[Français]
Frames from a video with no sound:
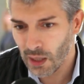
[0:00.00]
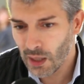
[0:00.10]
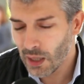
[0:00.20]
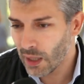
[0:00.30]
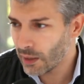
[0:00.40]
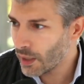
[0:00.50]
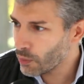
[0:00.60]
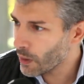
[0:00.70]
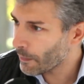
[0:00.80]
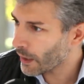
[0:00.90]
à, Lille
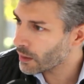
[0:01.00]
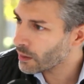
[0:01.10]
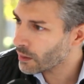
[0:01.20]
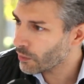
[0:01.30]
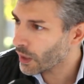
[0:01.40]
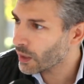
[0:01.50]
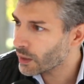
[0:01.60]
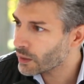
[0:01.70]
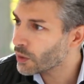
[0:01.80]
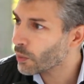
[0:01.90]
ou à Paris. Ça veut dire que les
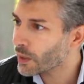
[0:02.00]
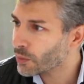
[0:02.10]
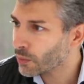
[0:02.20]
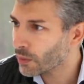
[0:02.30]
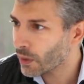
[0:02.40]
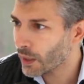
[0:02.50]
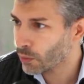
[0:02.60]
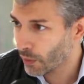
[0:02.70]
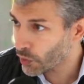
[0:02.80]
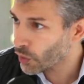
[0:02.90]
décisions, elles sont, elles
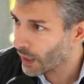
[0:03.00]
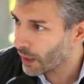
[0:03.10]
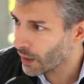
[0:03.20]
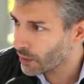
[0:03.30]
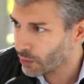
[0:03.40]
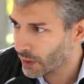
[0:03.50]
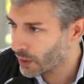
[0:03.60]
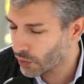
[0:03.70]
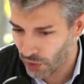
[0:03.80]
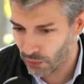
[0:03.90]
sont régionales, elles se
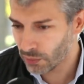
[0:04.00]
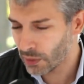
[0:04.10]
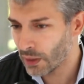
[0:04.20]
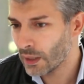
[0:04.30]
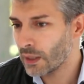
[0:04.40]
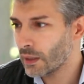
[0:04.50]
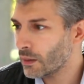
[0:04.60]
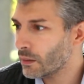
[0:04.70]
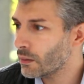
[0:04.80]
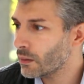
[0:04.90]
décident chez nous. Et donc
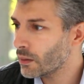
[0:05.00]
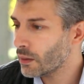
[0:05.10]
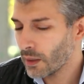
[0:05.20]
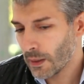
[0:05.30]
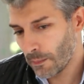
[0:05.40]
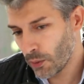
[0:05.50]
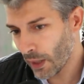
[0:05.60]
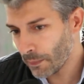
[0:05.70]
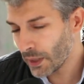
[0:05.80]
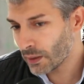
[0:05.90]
plus rapide. Plus
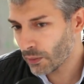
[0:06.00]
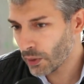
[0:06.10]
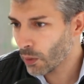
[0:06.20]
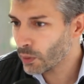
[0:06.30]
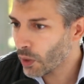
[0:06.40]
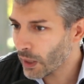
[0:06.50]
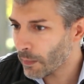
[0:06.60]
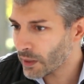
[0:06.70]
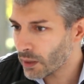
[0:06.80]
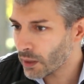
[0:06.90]
rapide, ça veut dire qu'on est en
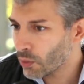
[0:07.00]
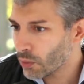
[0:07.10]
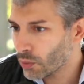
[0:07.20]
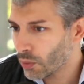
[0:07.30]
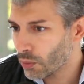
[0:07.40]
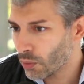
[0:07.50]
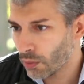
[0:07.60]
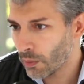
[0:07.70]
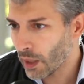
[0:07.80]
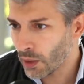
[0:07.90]
capacité de,
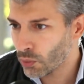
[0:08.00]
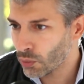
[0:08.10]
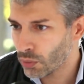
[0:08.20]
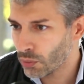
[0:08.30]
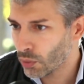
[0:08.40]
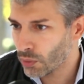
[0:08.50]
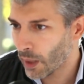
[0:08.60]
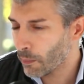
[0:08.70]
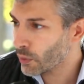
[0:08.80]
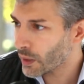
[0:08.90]
de,
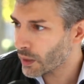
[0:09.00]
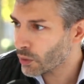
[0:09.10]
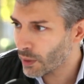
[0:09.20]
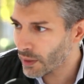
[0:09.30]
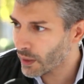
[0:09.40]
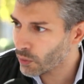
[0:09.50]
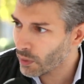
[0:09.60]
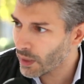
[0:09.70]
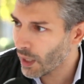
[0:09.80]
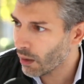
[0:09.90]
répondre à des
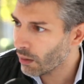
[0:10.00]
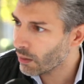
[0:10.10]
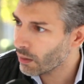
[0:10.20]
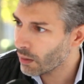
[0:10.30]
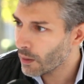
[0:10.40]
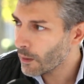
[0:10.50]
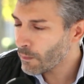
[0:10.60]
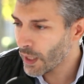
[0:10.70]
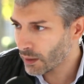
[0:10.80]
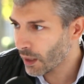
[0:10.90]
sollicitations clients euh,
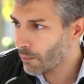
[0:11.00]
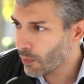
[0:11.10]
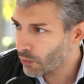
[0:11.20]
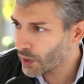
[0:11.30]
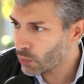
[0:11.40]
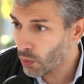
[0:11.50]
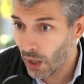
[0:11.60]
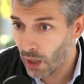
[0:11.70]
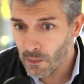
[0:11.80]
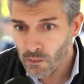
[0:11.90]
extrêmement vite ou
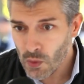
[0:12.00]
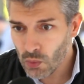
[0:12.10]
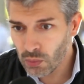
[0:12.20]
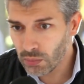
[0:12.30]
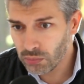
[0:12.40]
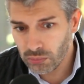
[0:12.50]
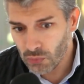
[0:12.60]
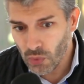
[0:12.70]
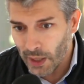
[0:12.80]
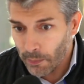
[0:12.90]
à,
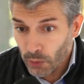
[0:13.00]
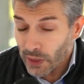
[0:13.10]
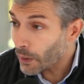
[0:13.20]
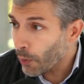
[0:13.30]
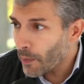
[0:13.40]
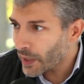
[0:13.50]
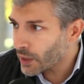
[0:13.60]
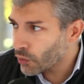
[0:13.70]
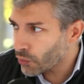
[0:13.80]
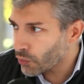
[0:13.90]
répondre à des
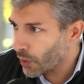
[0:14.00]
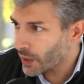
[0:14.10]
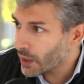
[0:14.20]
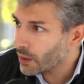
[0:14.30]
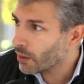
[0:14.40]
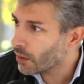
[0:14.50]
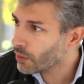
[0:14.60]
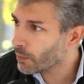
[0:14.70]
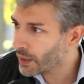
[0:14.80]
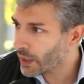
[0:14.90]
problématiques juridiques euh, de manière